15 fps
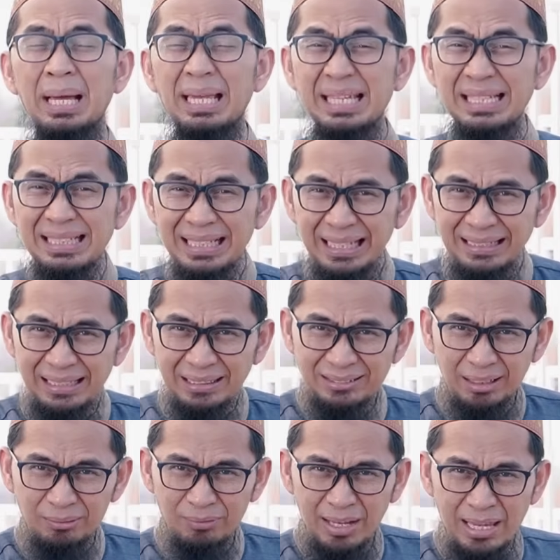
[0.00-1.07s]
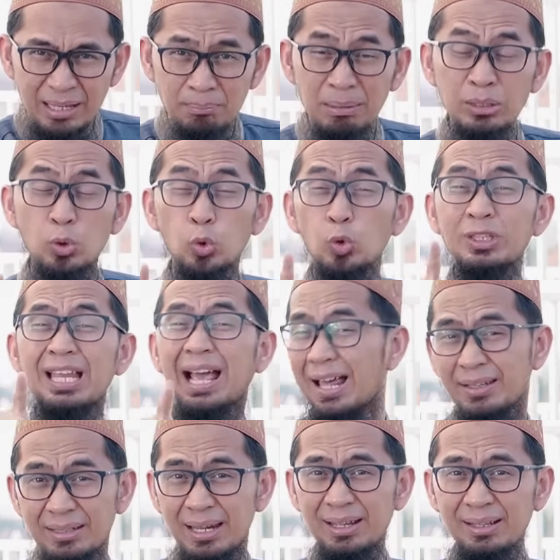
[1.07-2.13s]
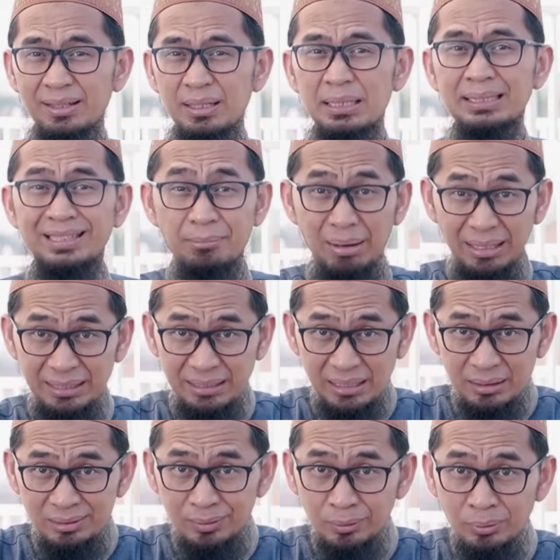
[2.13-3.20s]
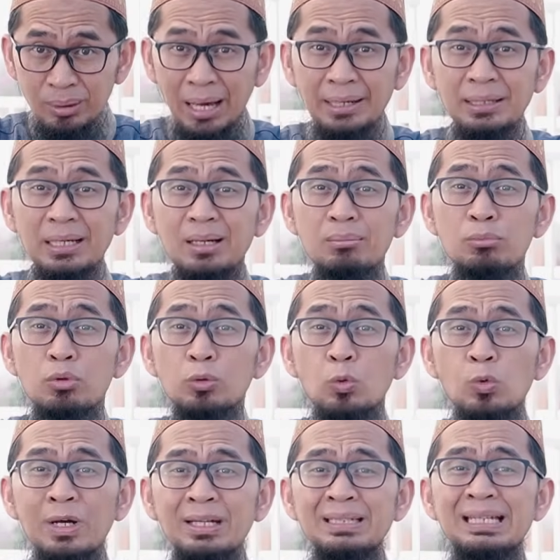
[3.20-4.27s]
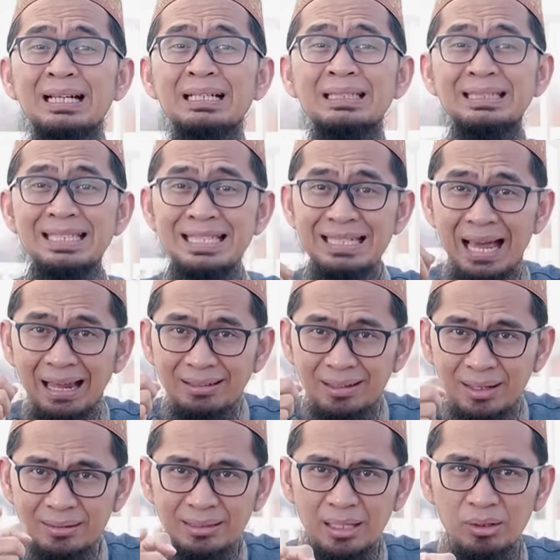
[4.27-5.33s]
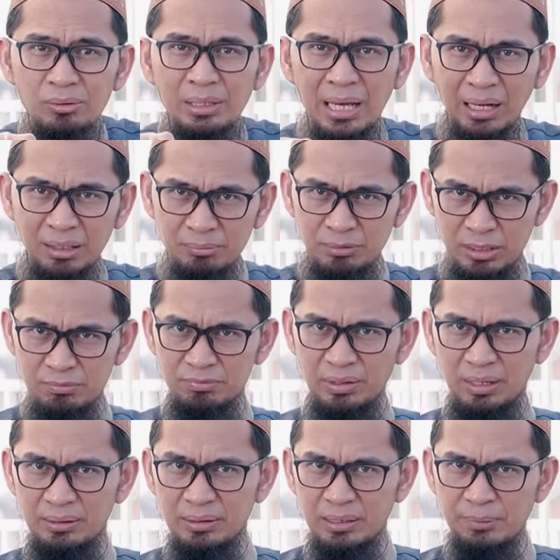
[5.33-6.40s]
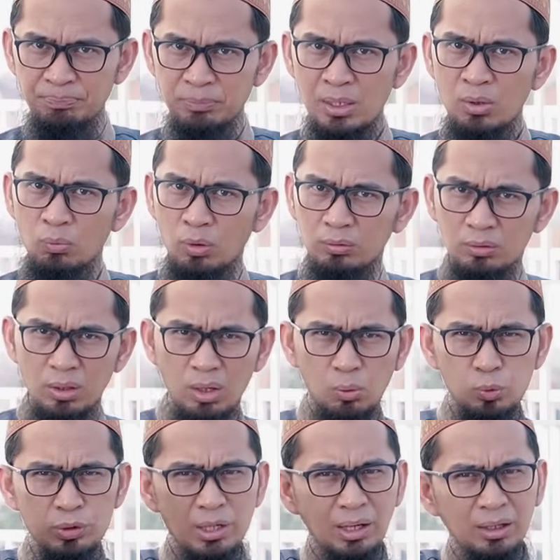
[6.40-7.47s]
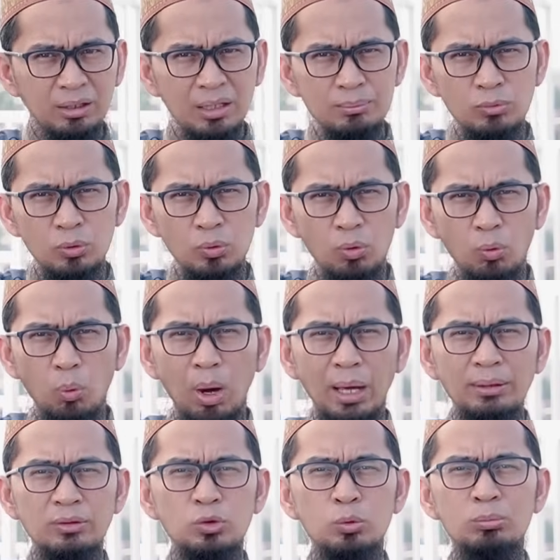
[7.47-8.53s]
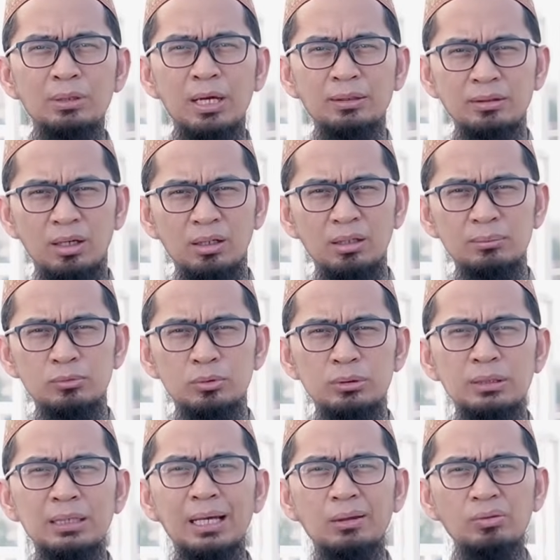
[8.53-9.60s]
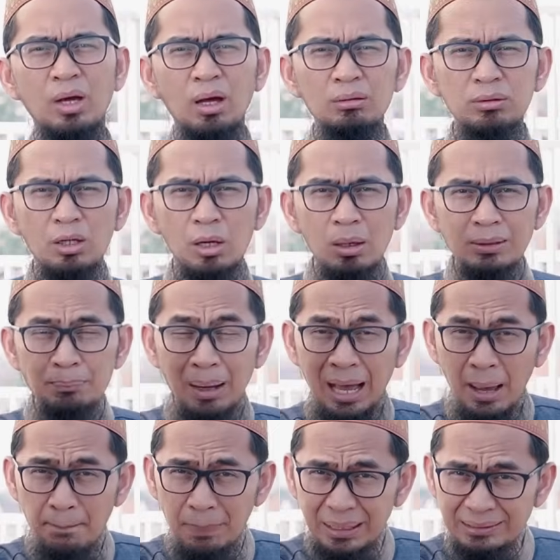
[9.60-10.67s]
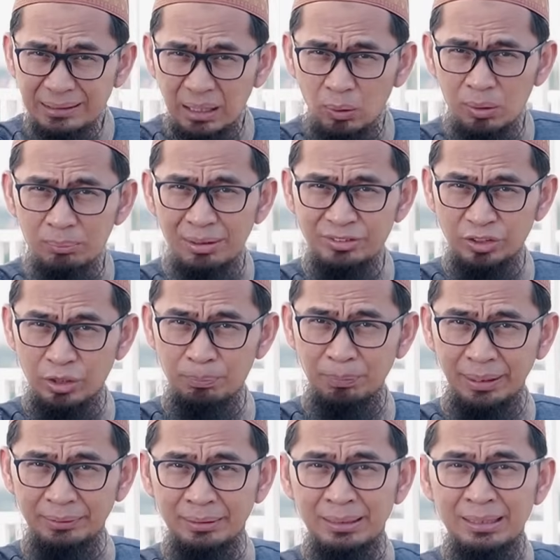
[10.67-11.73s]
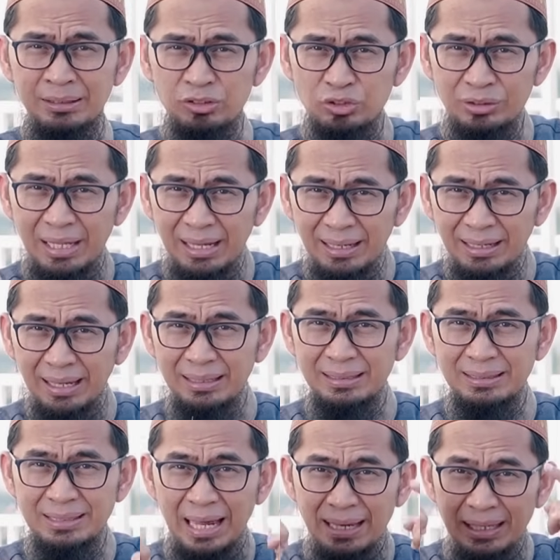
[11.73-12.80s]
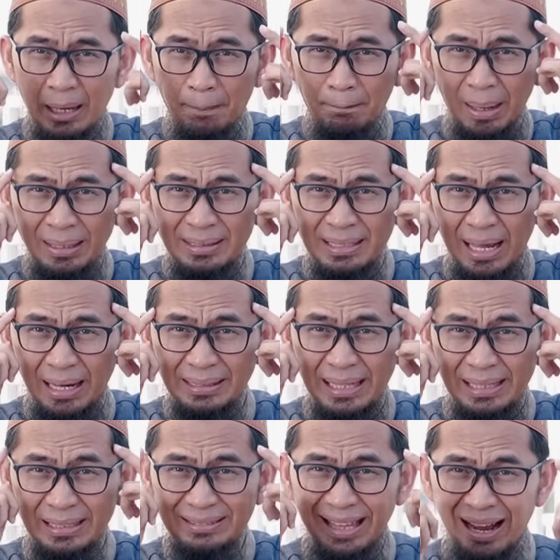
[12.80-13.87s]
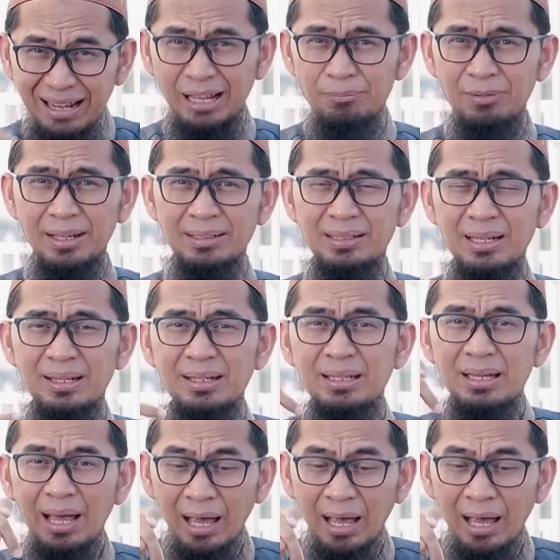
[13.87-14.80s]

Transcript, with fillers: menginginkan yang terbaik menurut Anda, di balik itu ada keburukan yang tidak Anda ketahui akan menimpa Anda. Wallahu ya'lamu wa antum la ta'lamun. Karena Allah Maha mengetahui masa depan sedangkan daya pandang, daya tangkap Anda